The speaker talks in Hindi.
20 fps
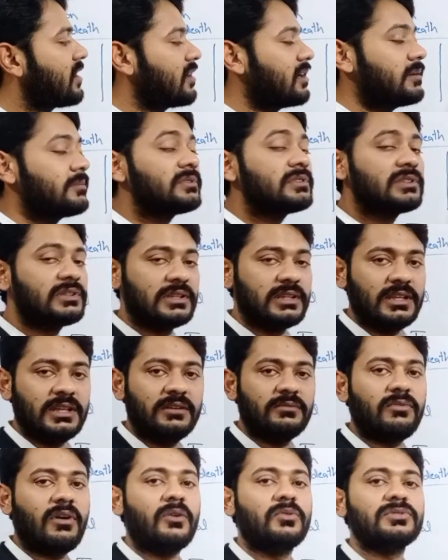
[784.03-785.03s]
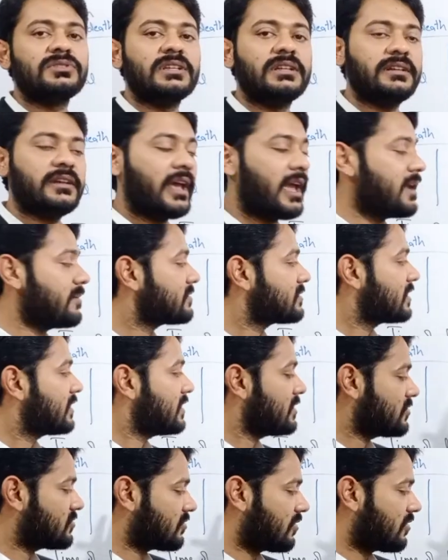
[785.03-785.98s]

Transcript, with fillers: टर्म्स थी वाउंड की टाइप्स थी